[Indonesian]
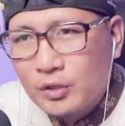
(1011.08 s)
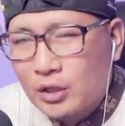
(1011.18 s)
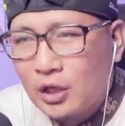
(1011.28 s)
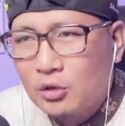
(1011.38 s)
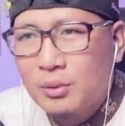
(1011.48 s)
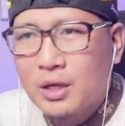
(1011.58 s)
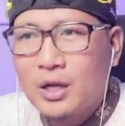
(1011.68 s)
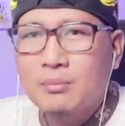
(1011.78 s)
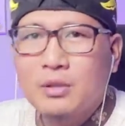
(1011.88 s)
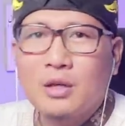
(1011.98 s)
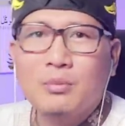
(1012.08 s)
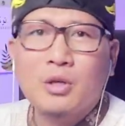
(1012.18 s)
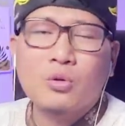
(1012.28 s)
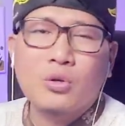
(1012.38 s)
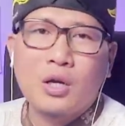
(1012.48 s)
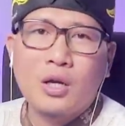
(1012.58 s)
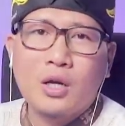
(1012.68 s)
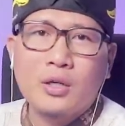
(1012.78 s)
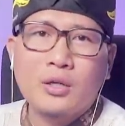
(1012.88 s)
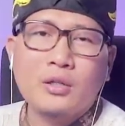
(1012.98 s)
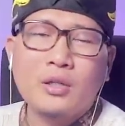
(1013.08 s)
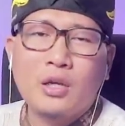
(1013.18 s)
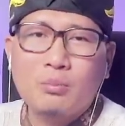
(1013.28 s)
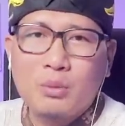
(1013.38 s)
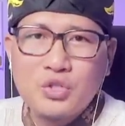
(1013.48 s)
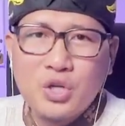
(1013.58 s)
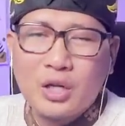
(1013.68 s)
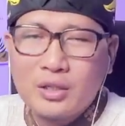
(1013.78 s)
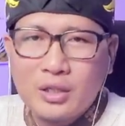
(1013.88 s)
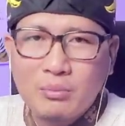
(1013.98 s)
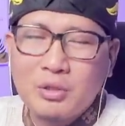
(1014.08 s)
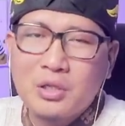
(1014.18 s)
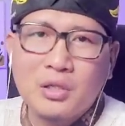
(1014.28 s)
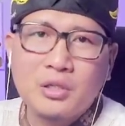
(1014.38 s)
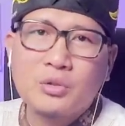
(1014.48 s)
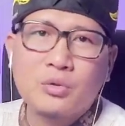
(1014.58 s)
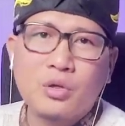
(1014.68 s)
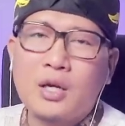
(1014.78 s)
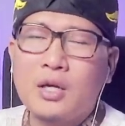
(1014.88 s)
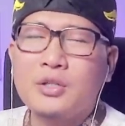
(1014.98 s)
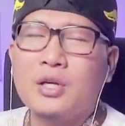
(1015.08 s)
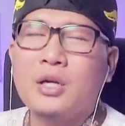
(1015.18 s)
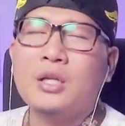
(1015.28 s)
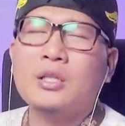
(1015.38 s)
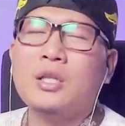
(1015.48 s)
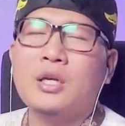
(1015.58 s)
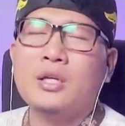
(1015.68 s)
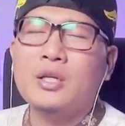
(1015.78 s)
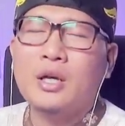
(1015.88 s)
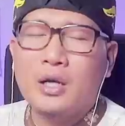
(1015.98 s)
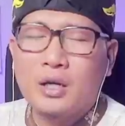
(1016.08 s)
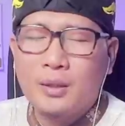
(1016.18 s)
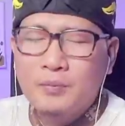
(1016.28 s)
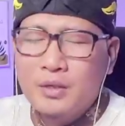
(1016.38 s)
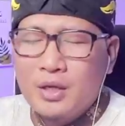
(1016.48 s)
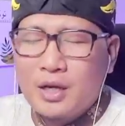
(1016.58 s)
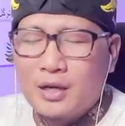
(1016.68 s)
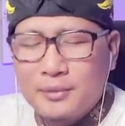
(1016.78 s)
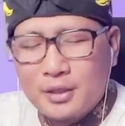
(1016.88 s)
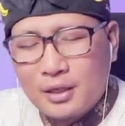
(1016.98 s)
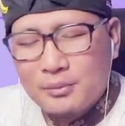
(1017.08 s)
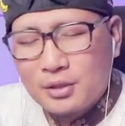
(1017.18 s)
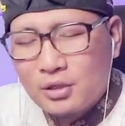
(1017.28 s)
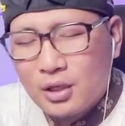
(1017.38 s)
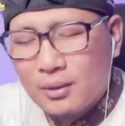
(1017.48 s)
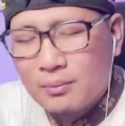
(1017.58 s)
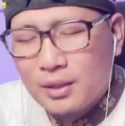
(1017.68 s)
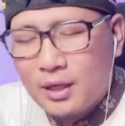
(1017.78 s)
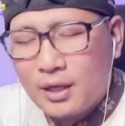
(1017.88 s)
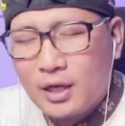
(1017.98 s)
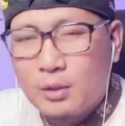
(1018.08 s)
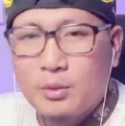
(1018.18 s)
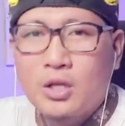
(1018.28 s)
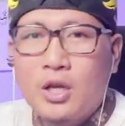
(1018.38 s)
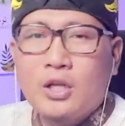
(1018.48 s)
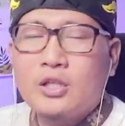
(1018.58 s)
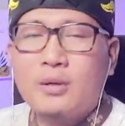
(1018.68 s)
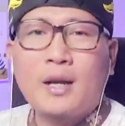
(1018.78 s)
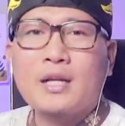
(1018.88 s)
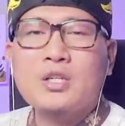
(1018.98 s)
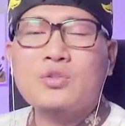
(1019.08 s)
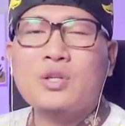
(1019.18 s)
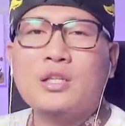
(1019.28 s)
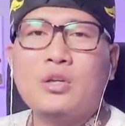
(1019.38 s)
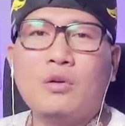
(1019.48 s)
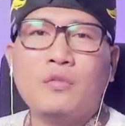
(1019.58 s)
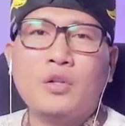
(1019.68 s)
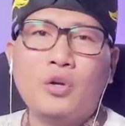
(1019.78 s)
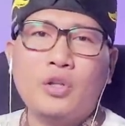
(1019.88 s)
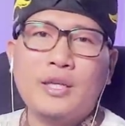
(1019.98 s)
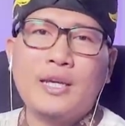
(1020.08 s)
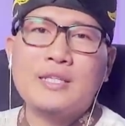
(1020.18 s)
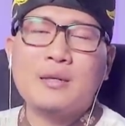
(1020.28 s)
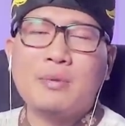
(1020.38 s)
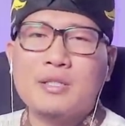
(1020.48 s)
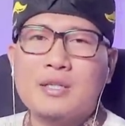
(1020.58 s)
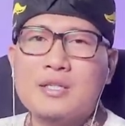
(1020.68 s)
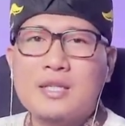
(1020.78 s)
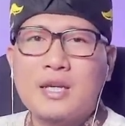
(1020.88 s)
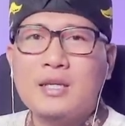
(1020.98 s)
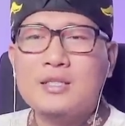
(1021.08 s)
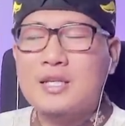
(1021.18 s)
Allahumma rahamna bil Quran, Allahumma ij'alna min ahlil Quran ya Allah ya Rabb. Amin amin ya rabbal alamin. Terima kasih sudah tengok video ini guys sampai selesai.